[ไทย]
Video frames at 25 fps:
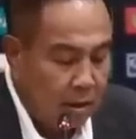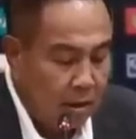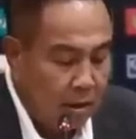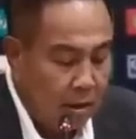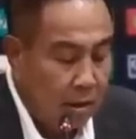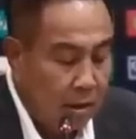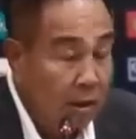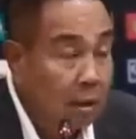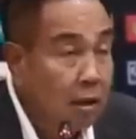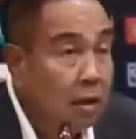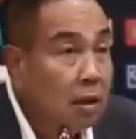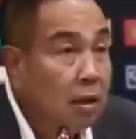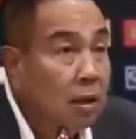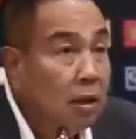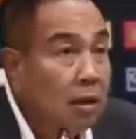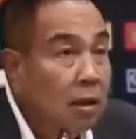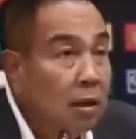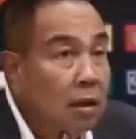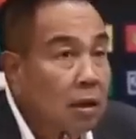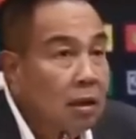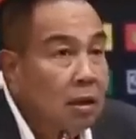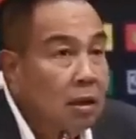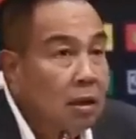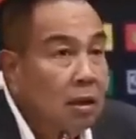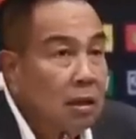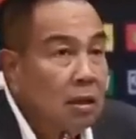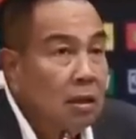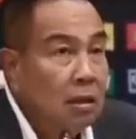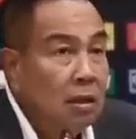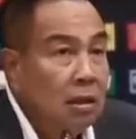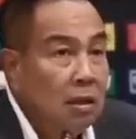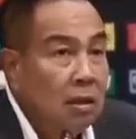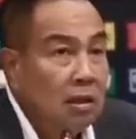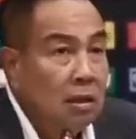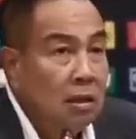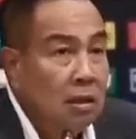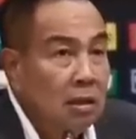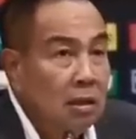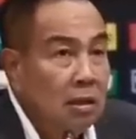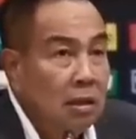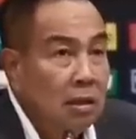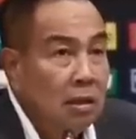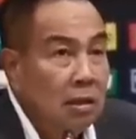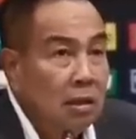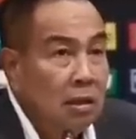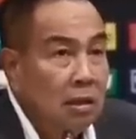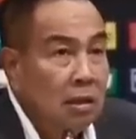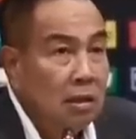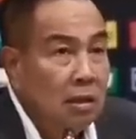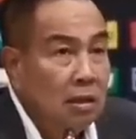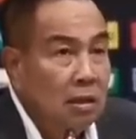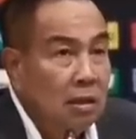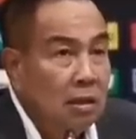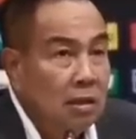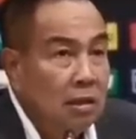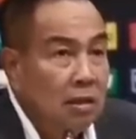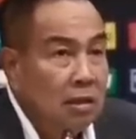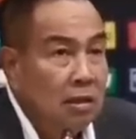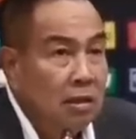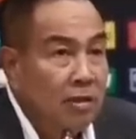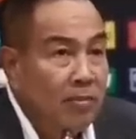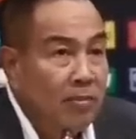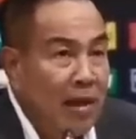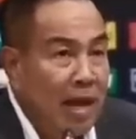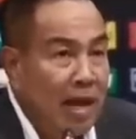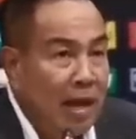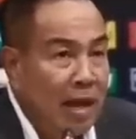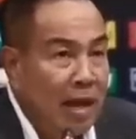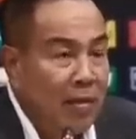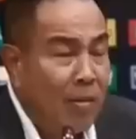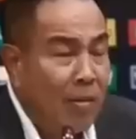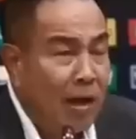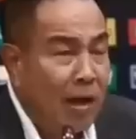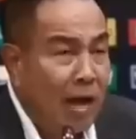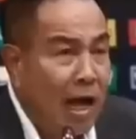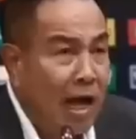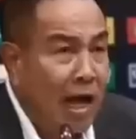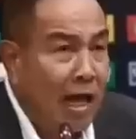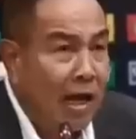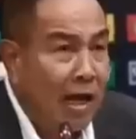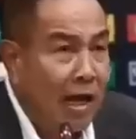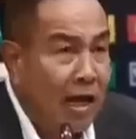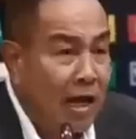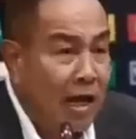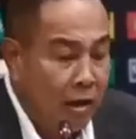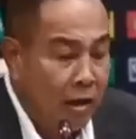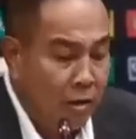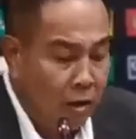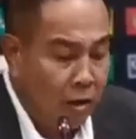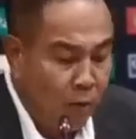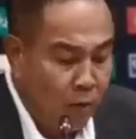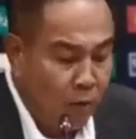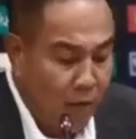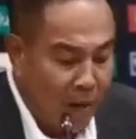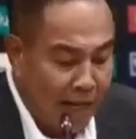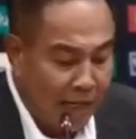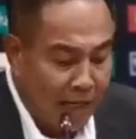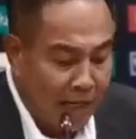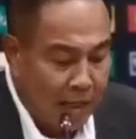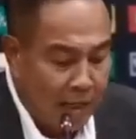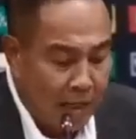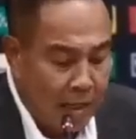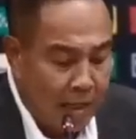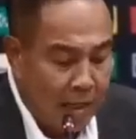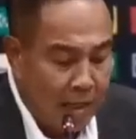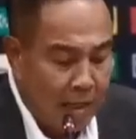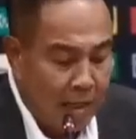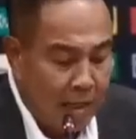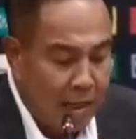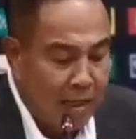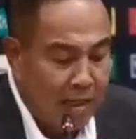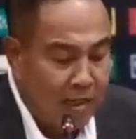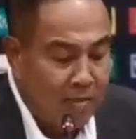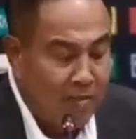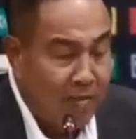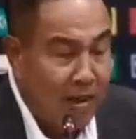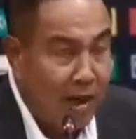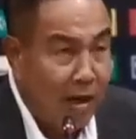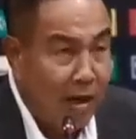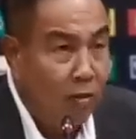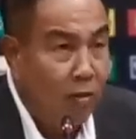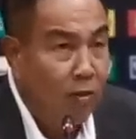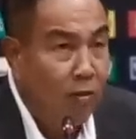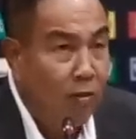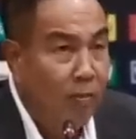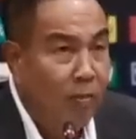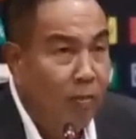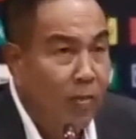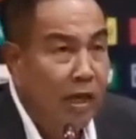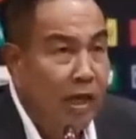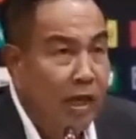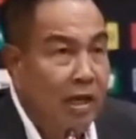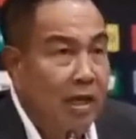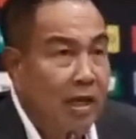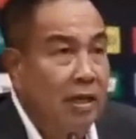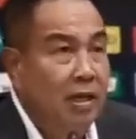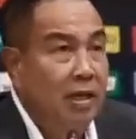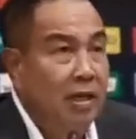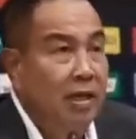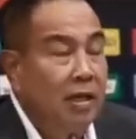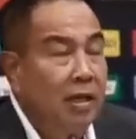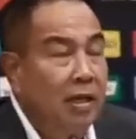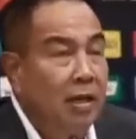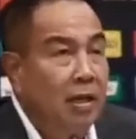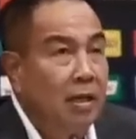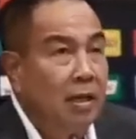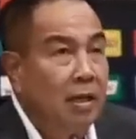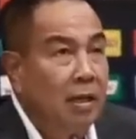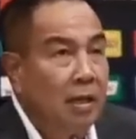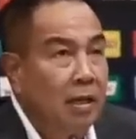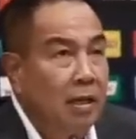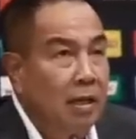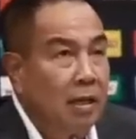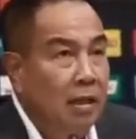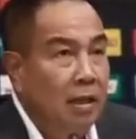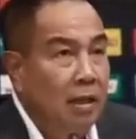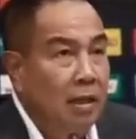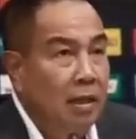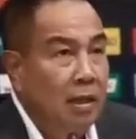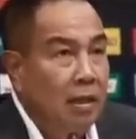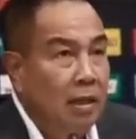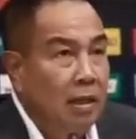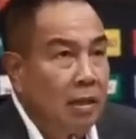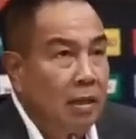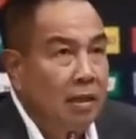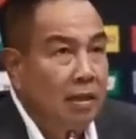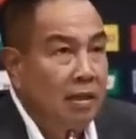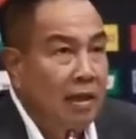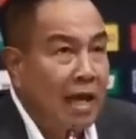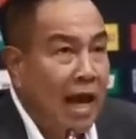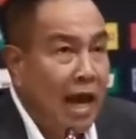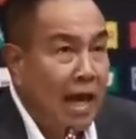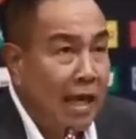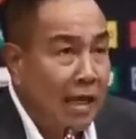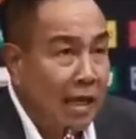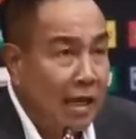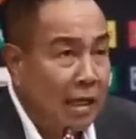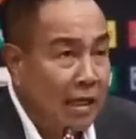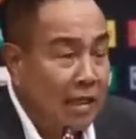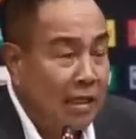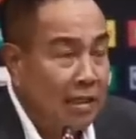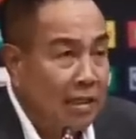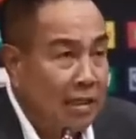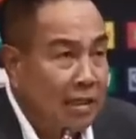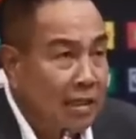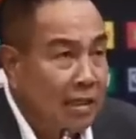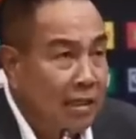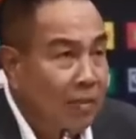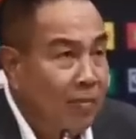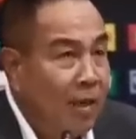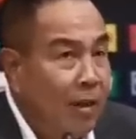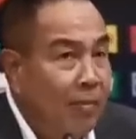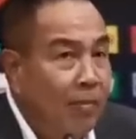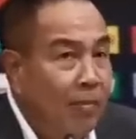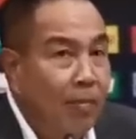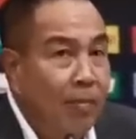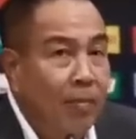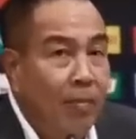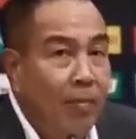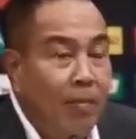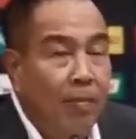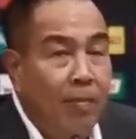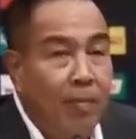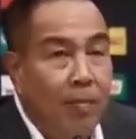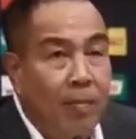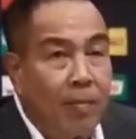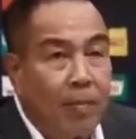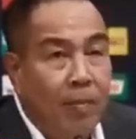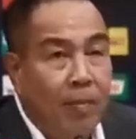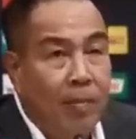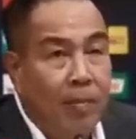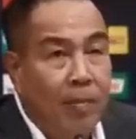มติชนออนไลน์เนี่ยเขาก็ทำสกู๊ปขึ้นมานะครับว่า กรณีที่พลเอกประวิทย์นะครับได้เข้ามาบอกว่า